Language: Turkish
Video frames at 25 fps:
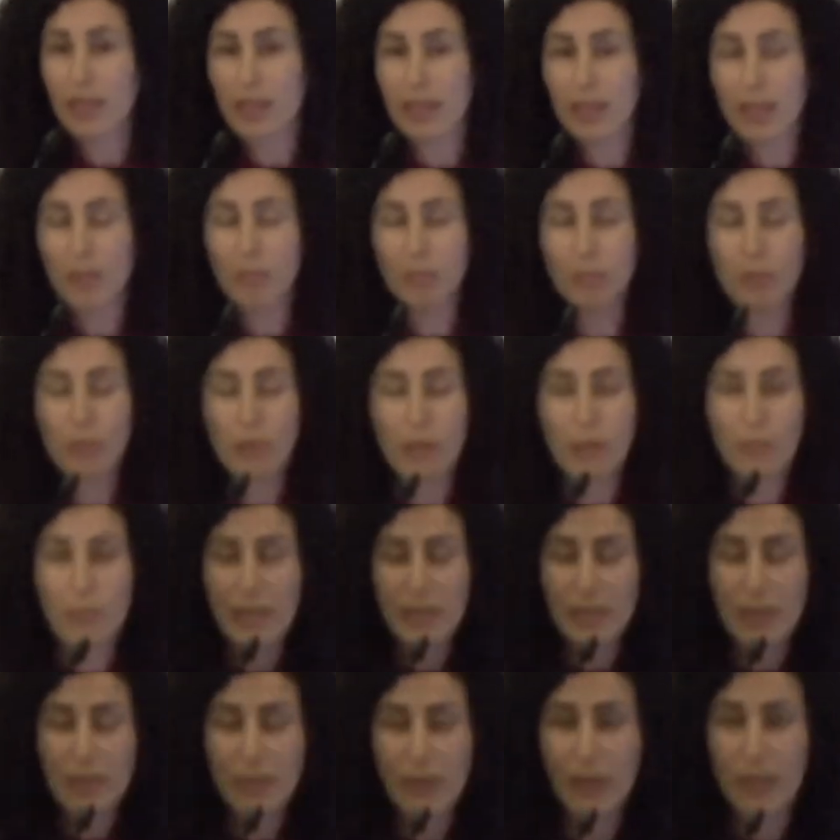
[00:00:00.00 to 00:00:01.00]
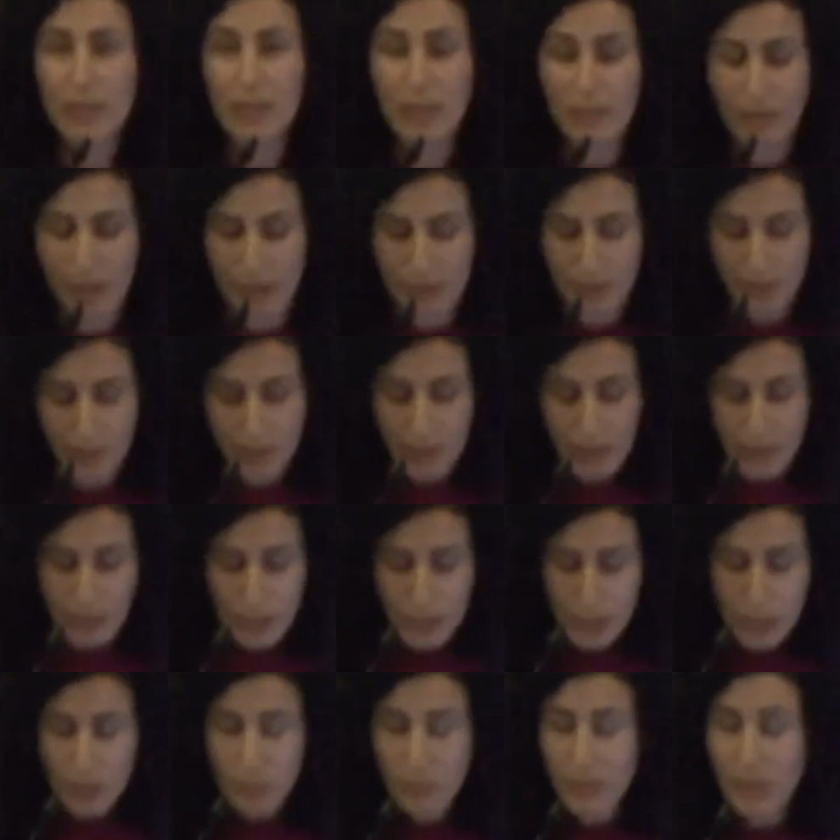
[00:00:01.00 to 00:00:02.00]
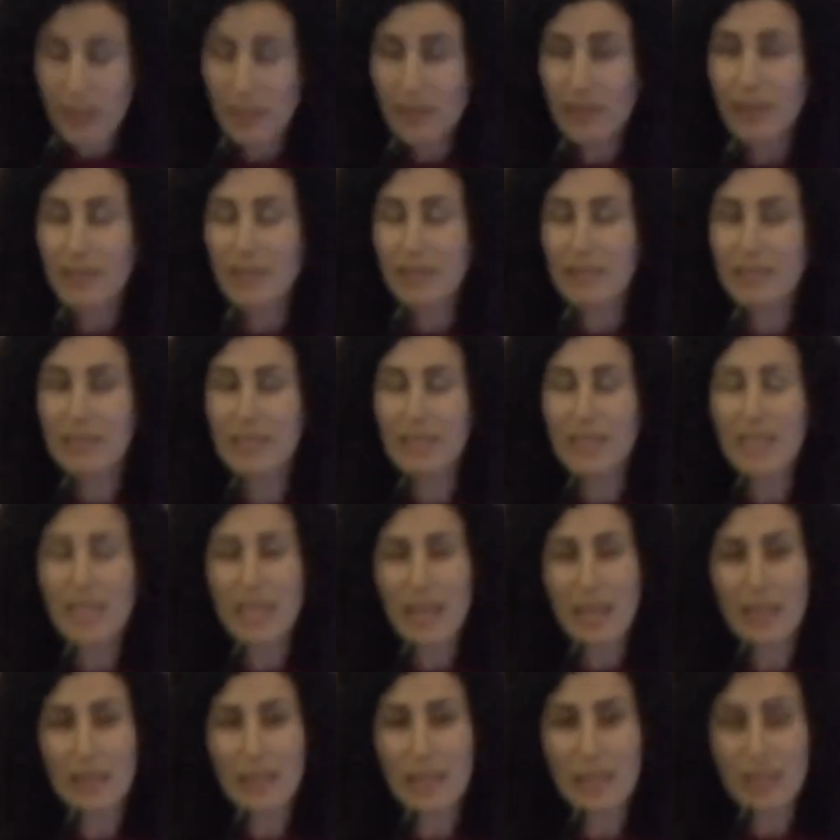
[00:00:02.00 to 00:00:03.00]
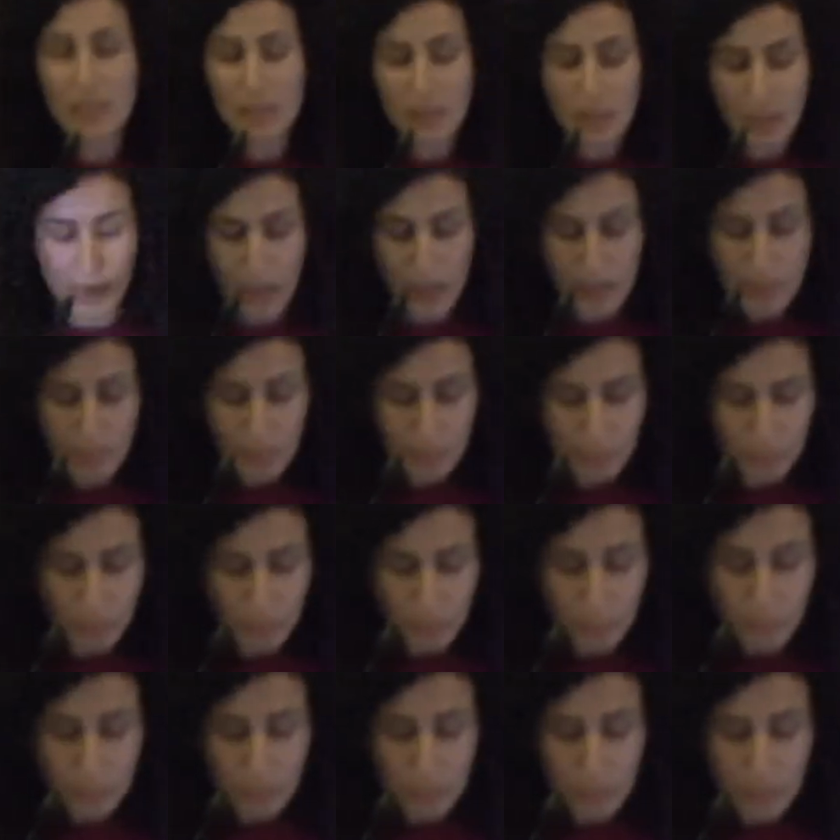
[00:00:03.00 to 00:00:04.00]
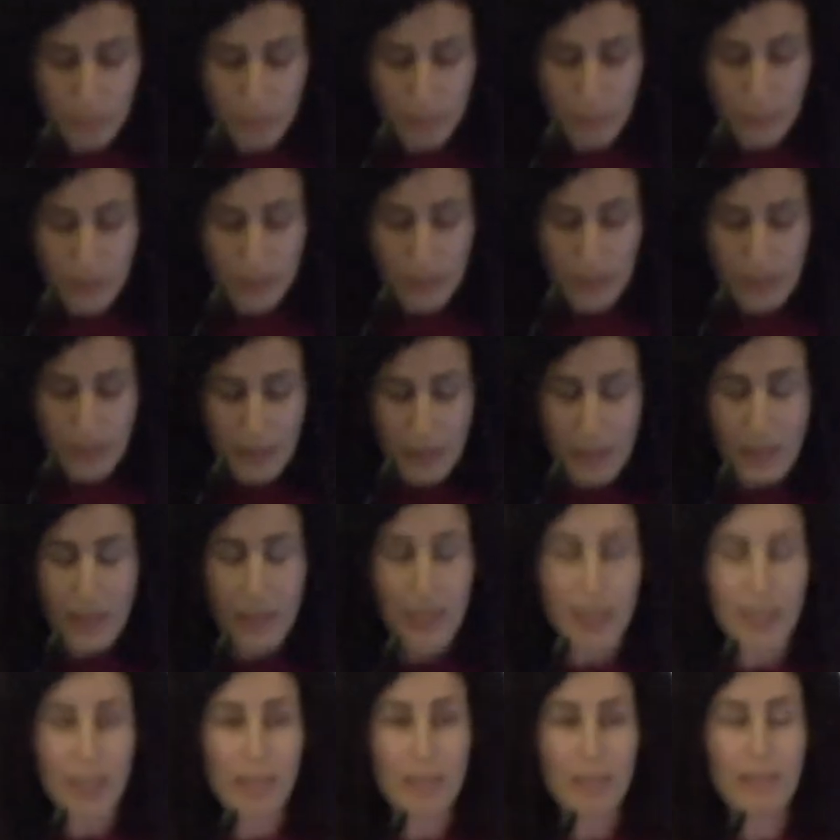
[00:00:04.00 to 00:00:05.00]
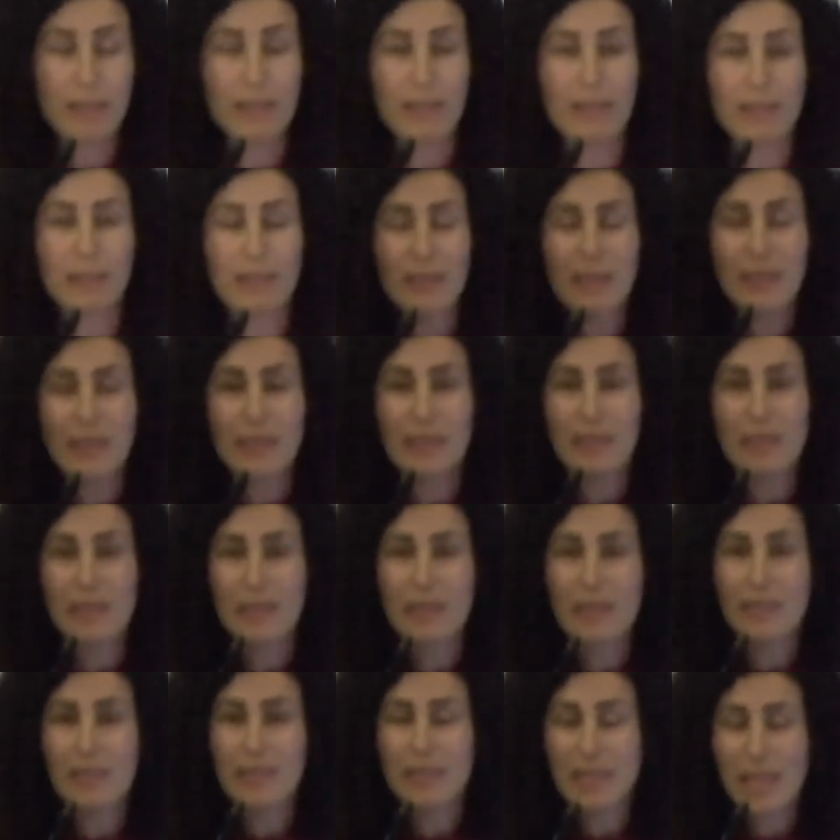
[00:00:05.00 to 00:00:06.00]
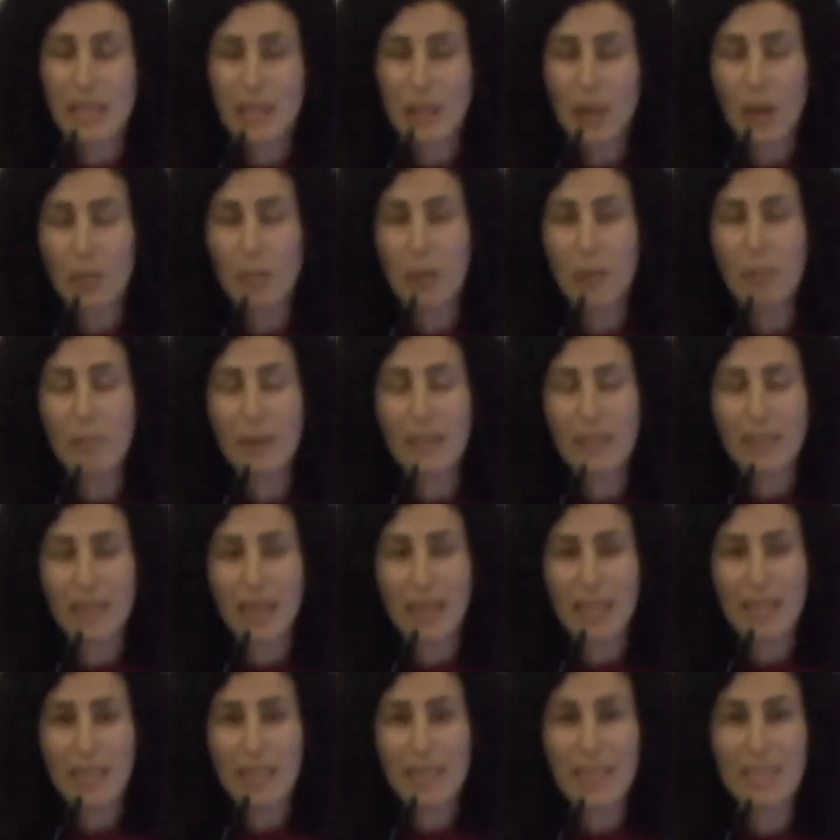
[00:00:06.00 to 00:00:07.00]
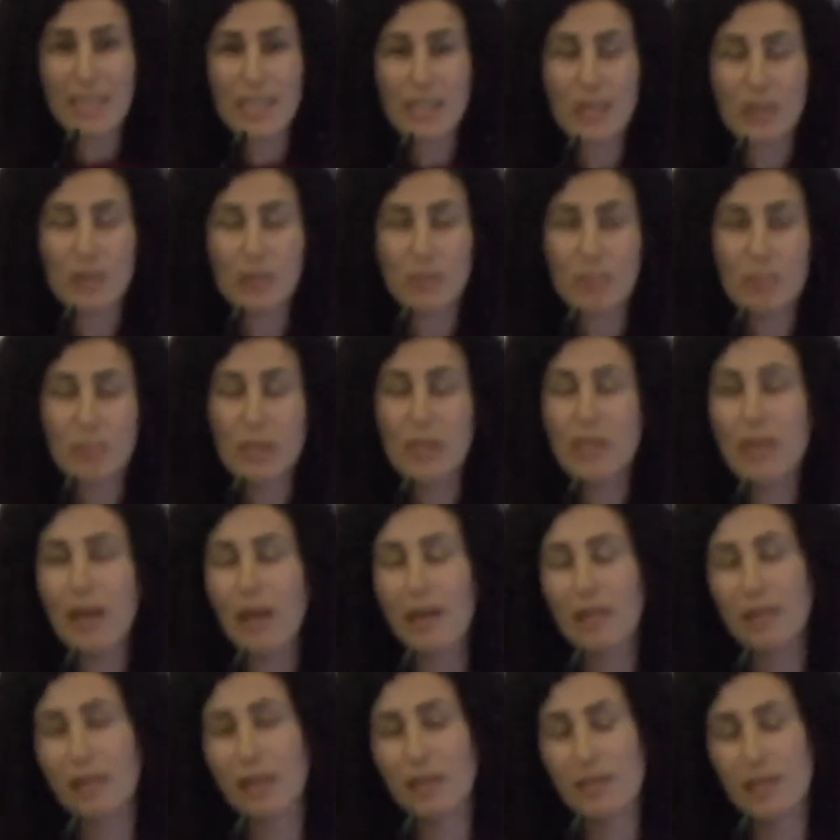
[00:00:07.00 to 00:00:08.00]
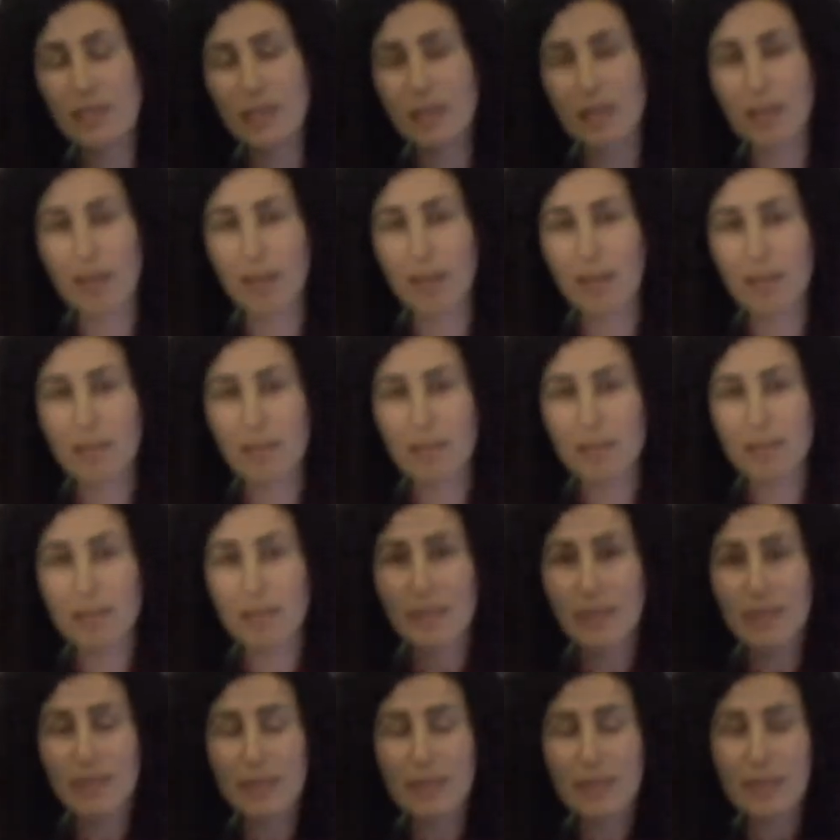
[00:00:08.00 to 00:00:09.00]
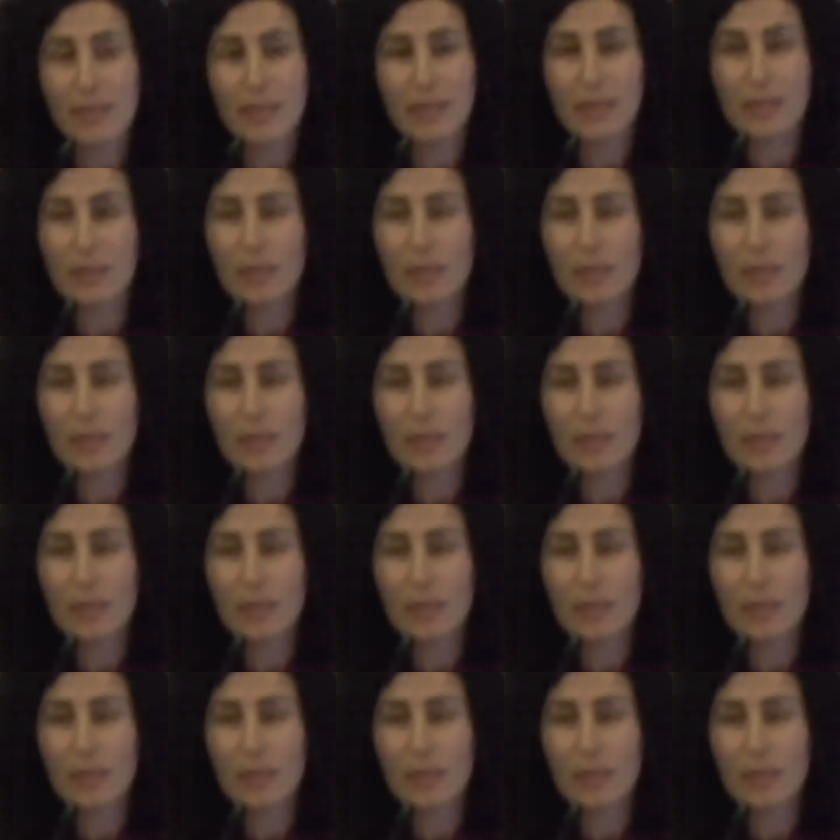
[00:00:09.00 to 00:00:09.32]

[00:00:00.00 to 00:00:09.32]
e, vurgulamakta fayda var. Şimdi dine yaklaşırken e, ne kaba materyalist bir anlayışla e,